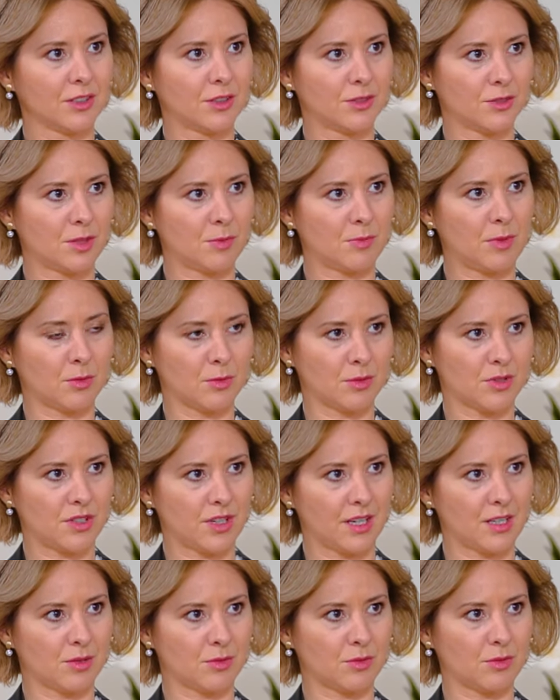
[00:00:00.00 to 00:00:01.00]
tego zespołu
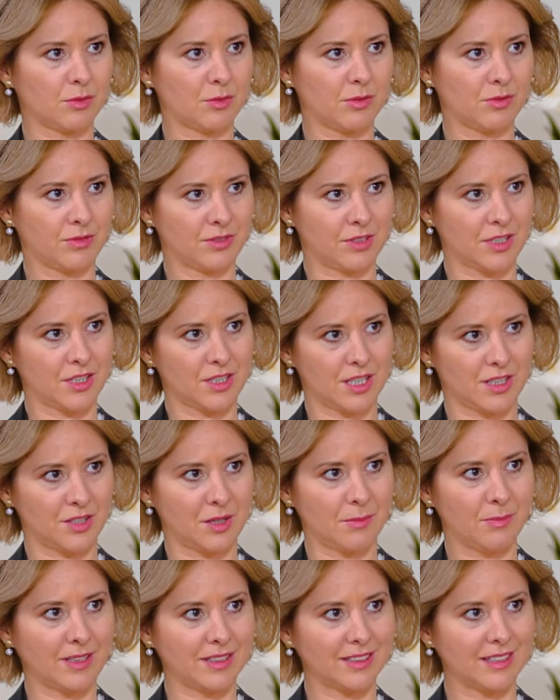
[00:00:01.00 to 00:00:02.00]
stresu w
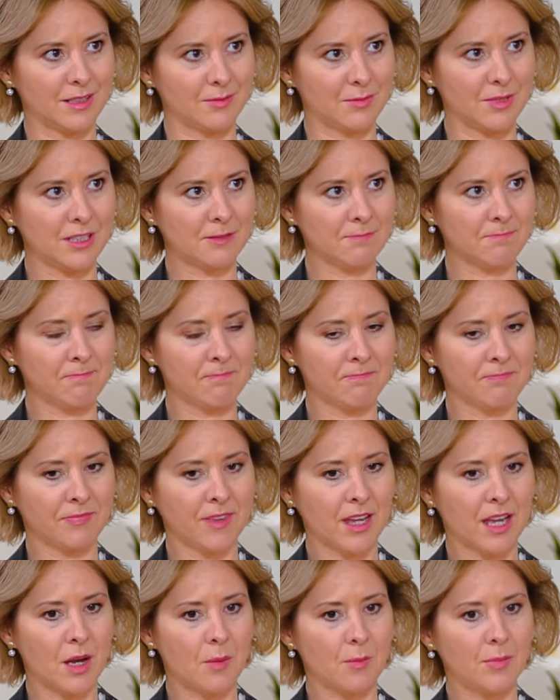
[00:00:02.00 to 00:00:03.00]
czasie pandemii.
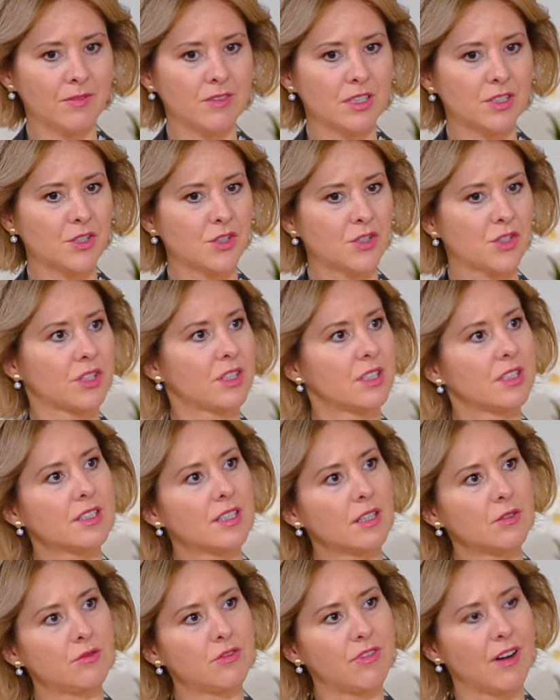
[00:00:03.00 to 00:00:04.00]
Mhm. Powiedz, czy Ty
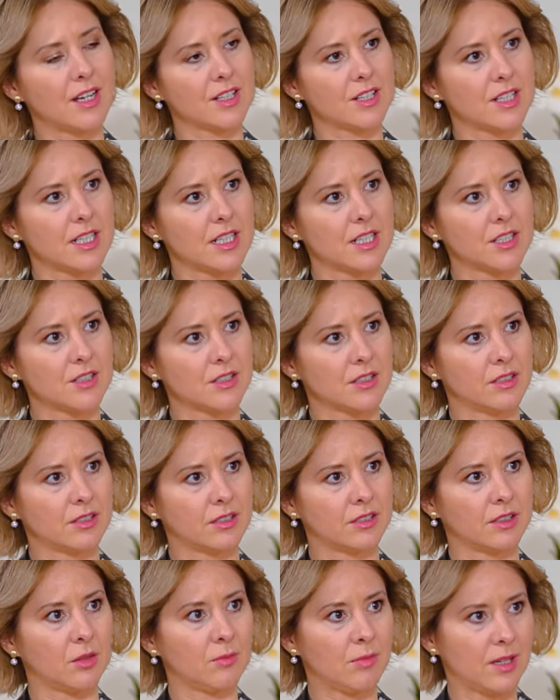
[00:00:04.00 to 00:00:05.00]
zauważasz y,
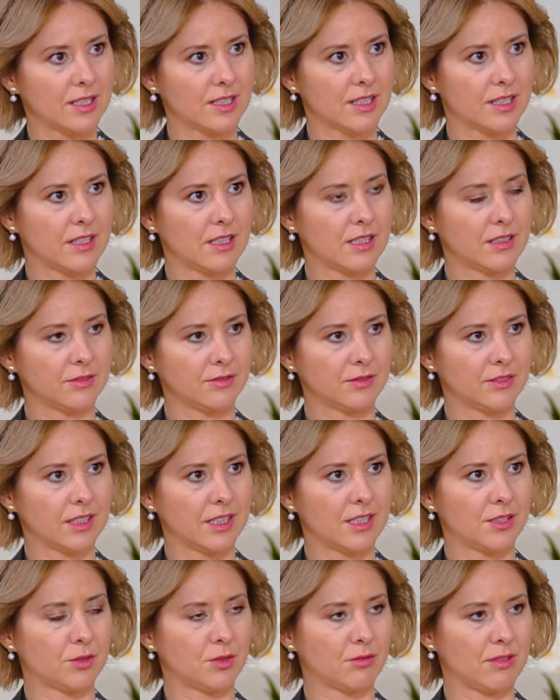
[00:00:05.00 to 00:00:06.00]
obecnie w
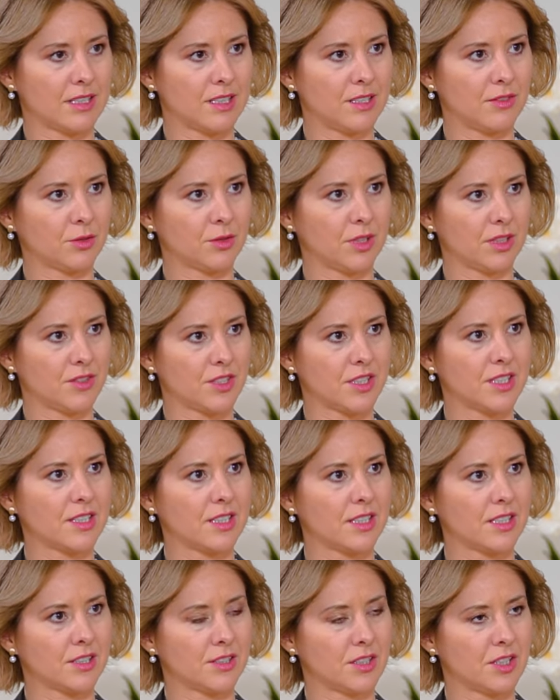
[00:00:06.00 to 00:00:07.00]
tej sytuacji, w której
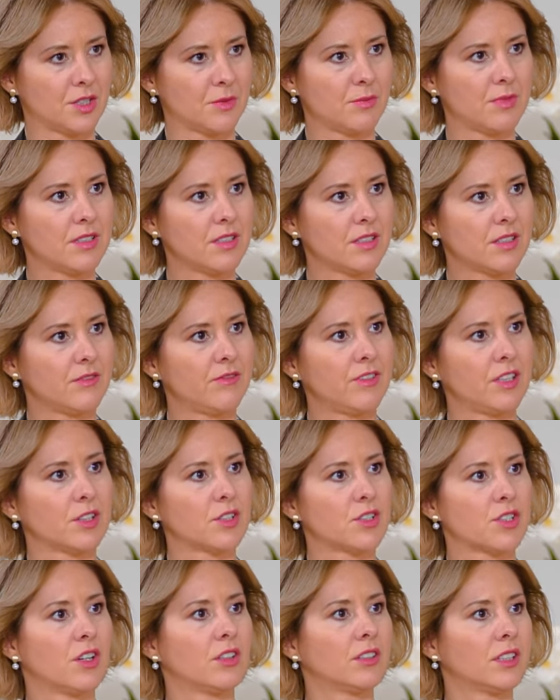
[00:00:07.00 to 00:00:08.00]
wszyscy jesteśmy,
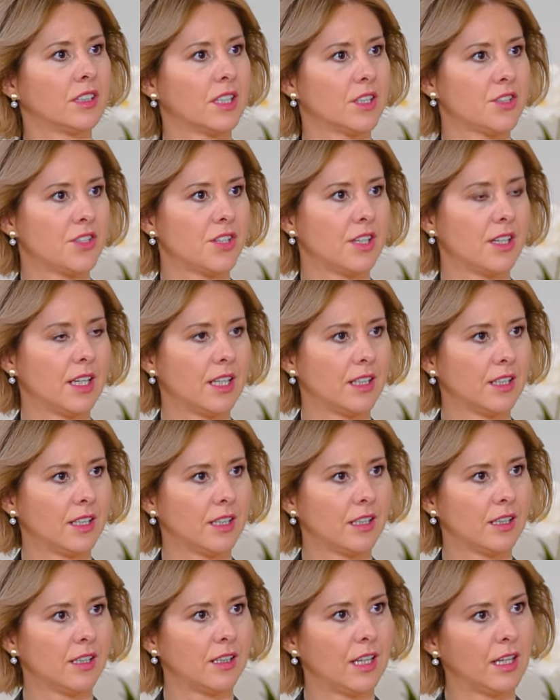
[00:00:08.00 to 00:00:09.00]
zwiększone
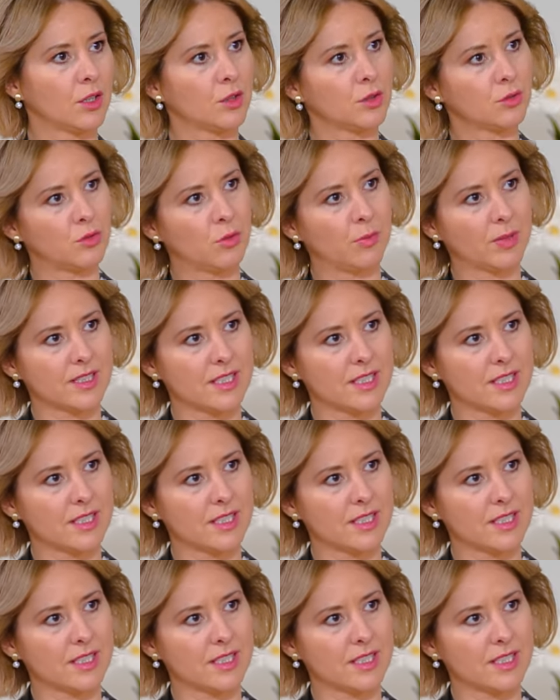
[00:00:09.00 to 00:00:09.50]
nasilenie lęków u